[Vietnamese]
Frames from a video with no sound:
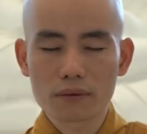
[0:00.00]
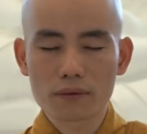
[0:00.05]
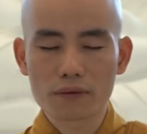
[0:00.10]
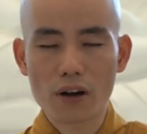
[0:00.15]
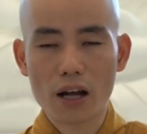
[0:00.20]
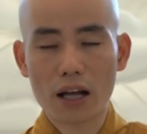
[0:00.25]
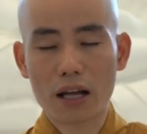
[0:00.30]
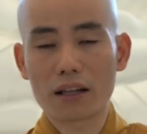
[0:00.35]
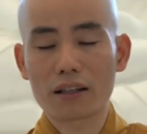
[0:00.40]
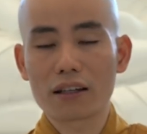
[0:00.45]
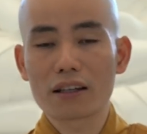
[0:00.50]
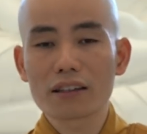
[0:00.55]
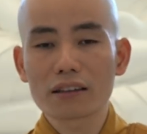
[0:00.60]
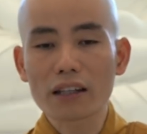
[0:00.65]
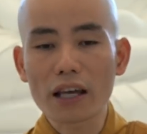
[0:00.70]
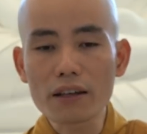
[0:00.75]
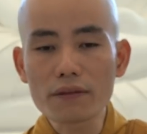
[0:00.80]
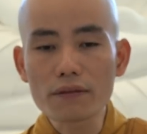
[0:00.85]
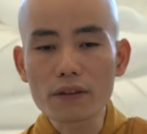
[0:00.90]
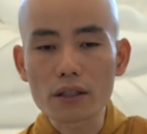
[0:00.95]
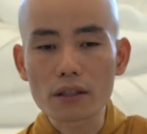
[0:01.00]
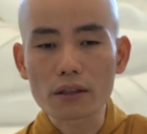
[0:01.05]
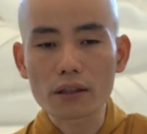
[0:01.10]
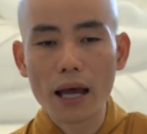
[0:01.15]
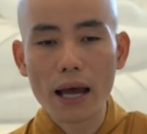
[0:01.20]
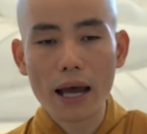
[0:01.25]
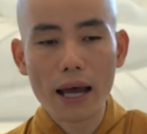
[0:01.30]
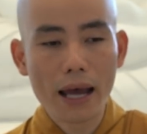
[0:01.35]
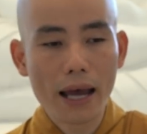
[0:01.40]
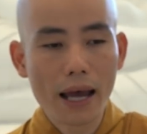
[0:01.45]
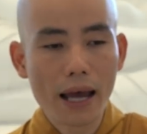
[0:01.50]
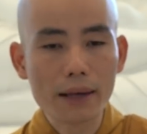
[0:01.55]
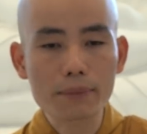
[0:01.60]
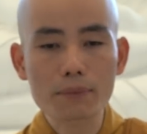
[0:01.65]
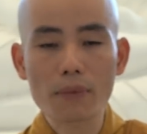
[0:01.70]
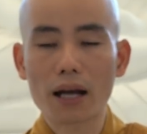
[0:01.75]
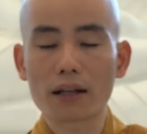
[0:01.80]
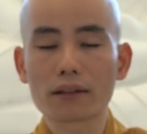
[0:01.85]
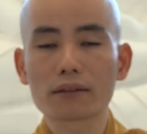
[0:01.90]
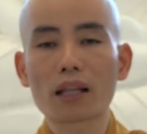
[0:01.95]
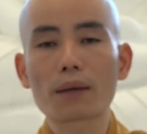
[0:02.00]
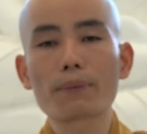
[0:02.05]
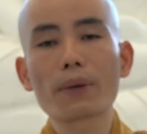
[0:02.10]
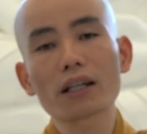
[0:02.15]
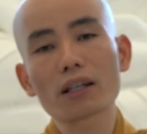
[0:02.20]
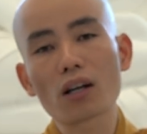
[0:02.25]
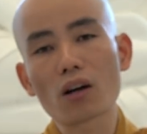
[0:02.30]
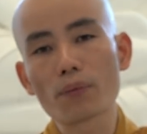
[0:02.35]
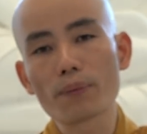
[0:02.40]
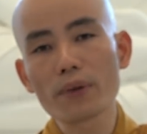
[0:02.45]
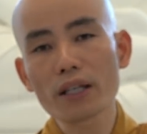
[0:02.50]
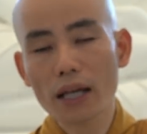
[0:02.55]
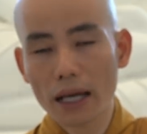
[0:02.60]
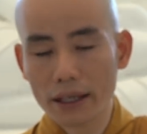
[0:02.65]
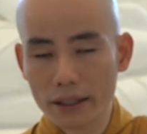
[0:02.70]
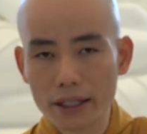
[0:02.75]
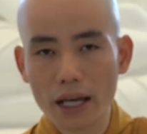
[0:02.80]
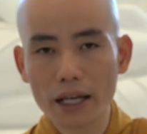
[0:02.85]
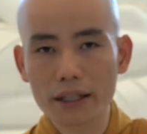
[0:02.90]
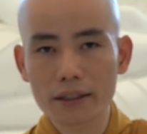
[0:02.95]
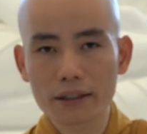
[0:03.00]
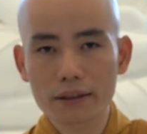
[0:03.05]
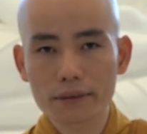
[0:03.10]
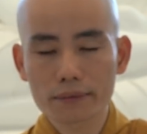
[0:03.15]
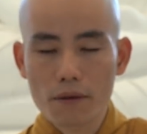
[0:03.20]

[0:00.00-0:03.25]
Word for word: Và thay vì ta ăn mặn, ta bắt đầu biết ăn chay.